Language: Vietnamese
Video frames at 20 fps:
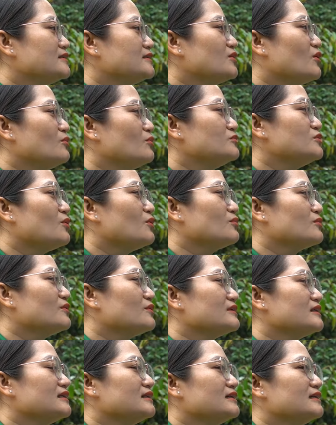làm cho
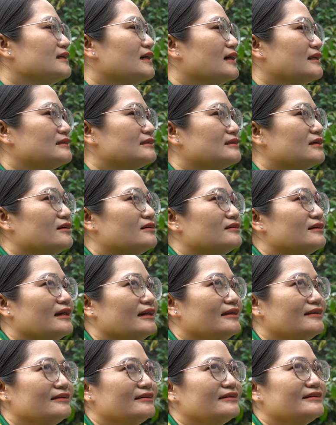đất tơi xốp
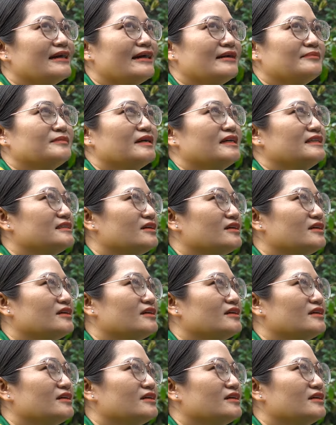và thoáng khí